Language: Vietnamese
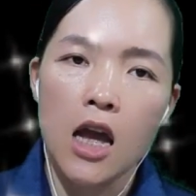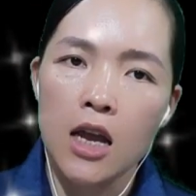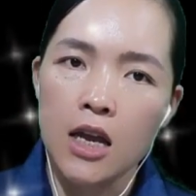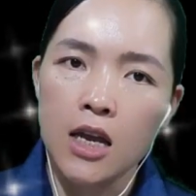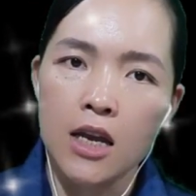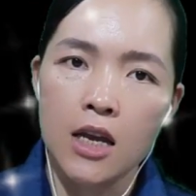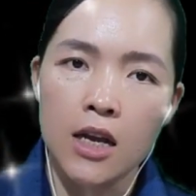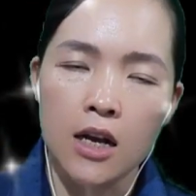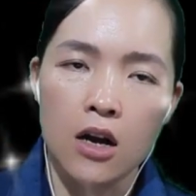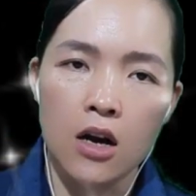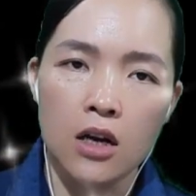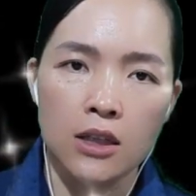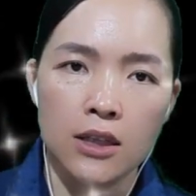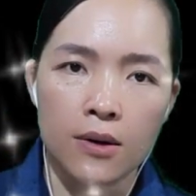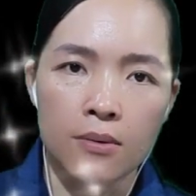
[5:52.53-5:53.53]
Hễ
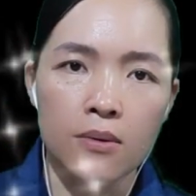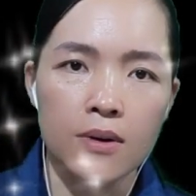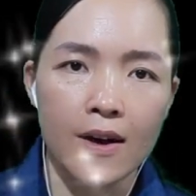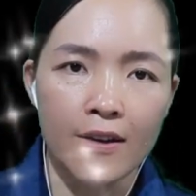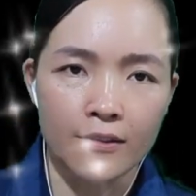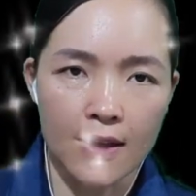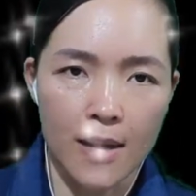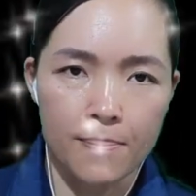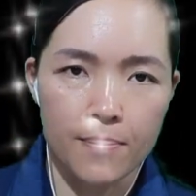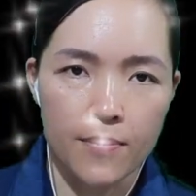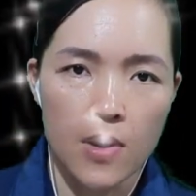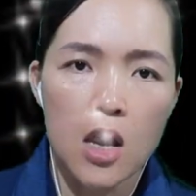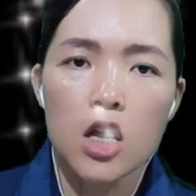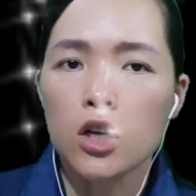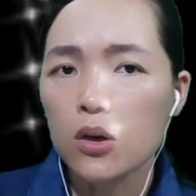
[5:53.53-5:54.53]
con cháu vào thăm,
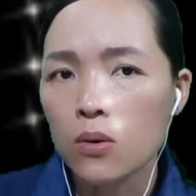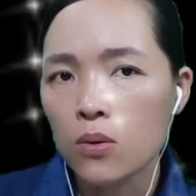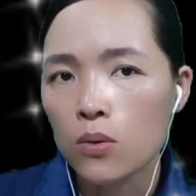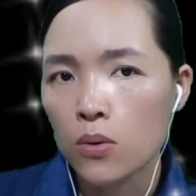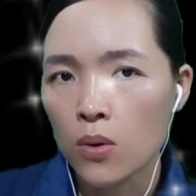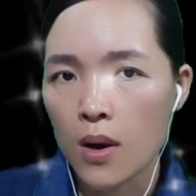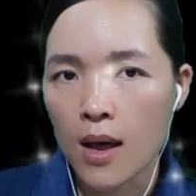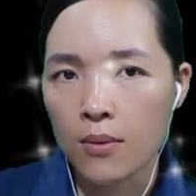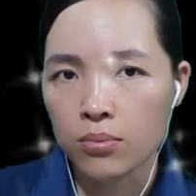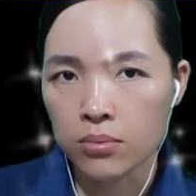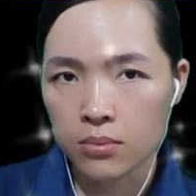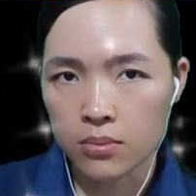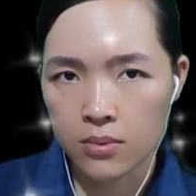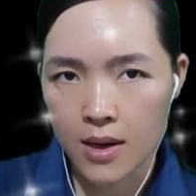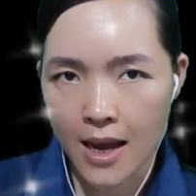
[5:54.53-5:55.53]
cụ Lộc
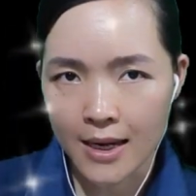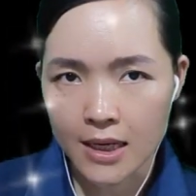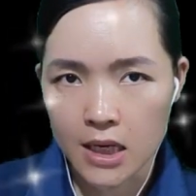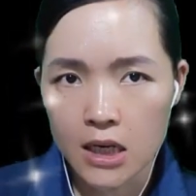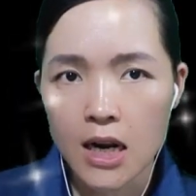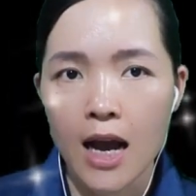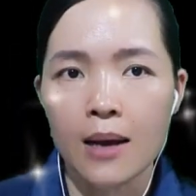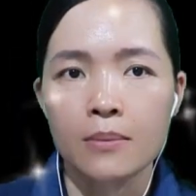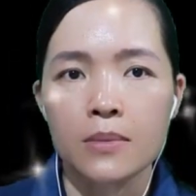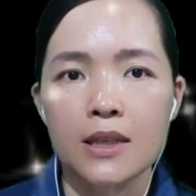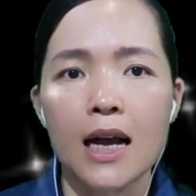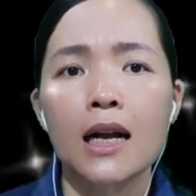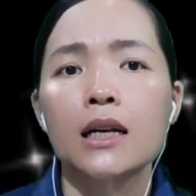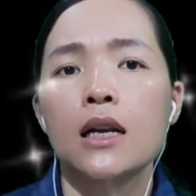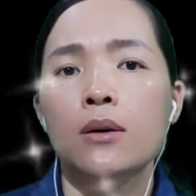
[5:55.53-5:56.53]
lại nghiến hàm
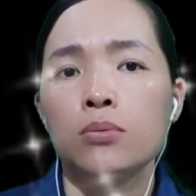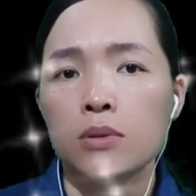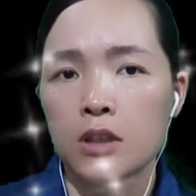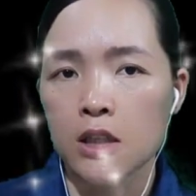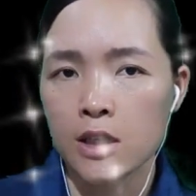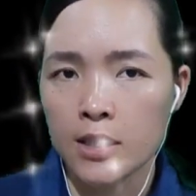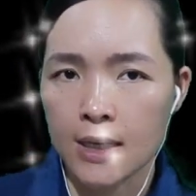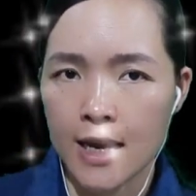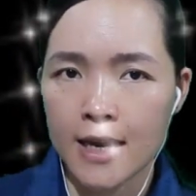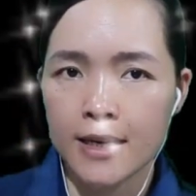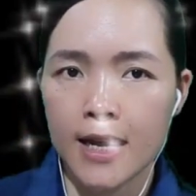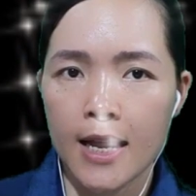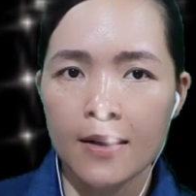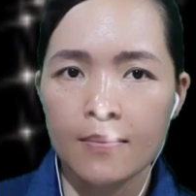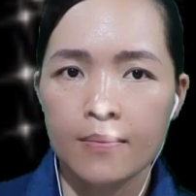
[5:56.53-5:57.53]
răng lầm chởm ken
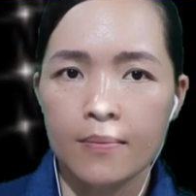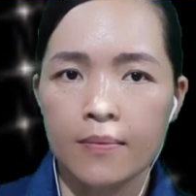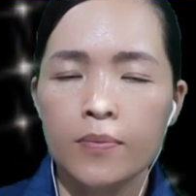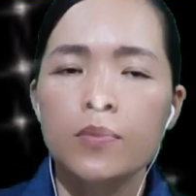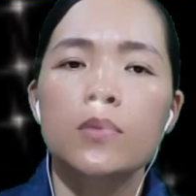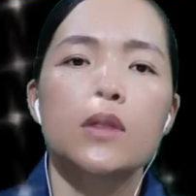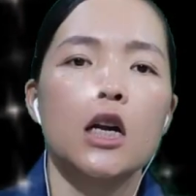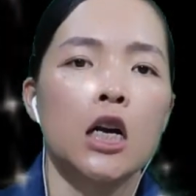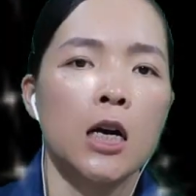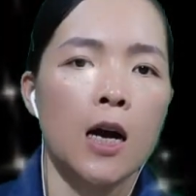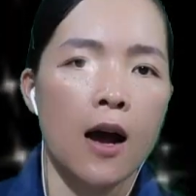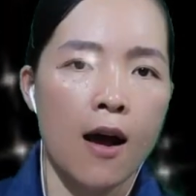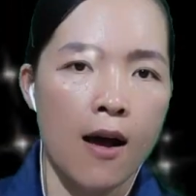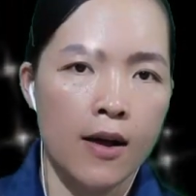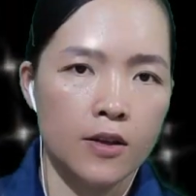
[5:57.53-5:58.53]
két,
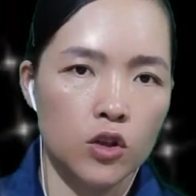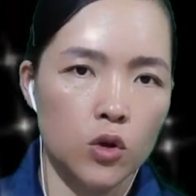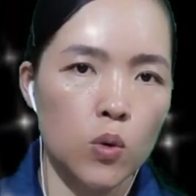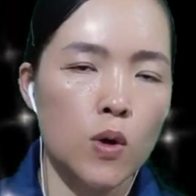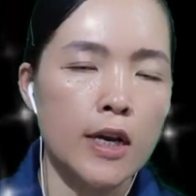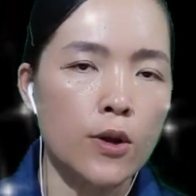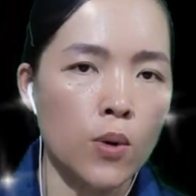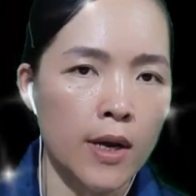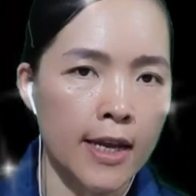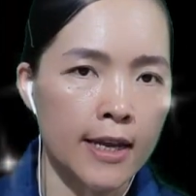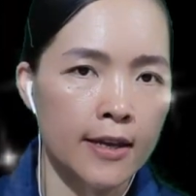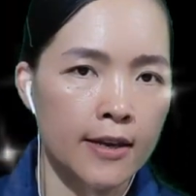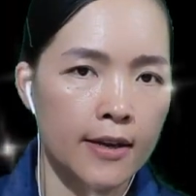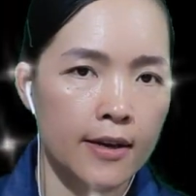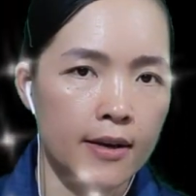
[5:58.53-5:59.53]
tựa xua đuổi,
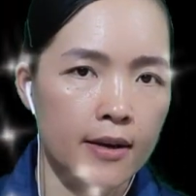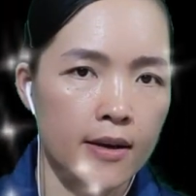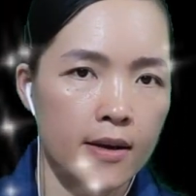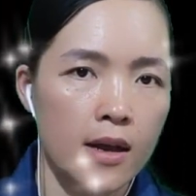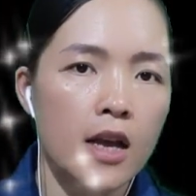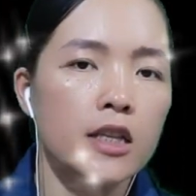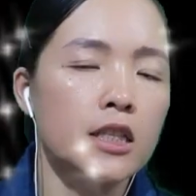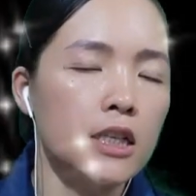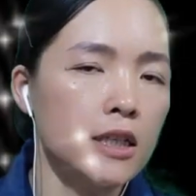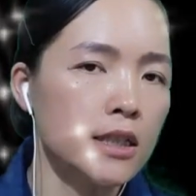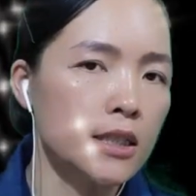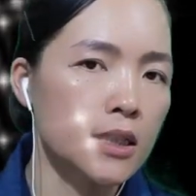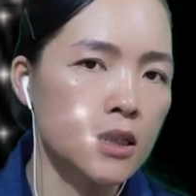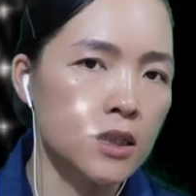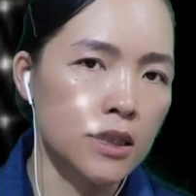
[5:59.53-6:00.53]

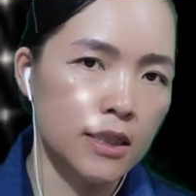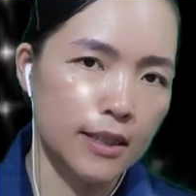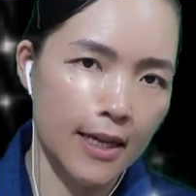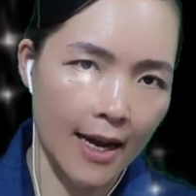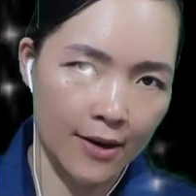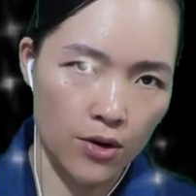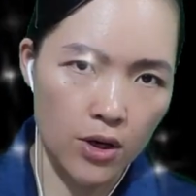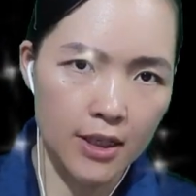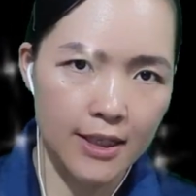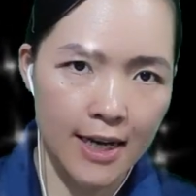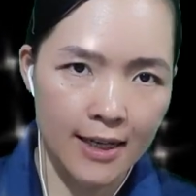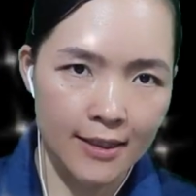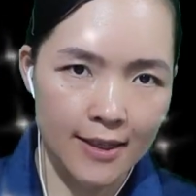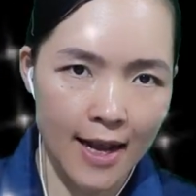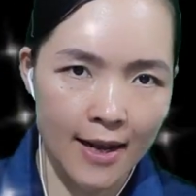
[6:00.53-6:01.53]
chứ chẳng nói
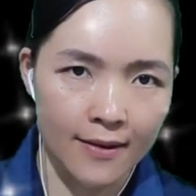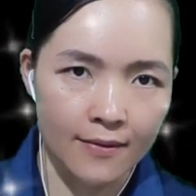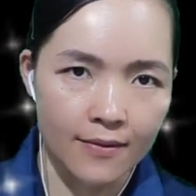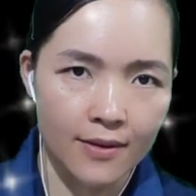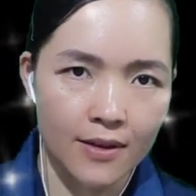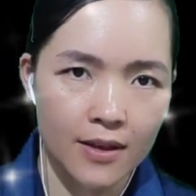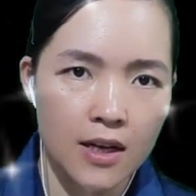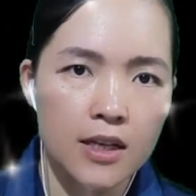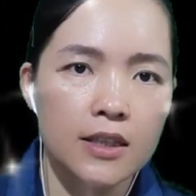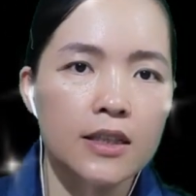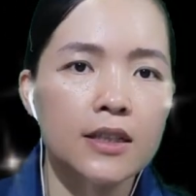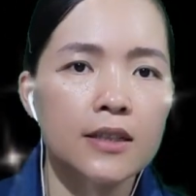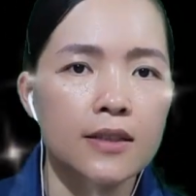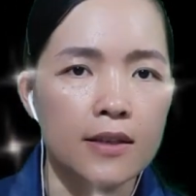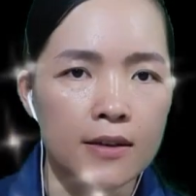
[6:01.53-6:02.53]
chẳng rằng. Chưa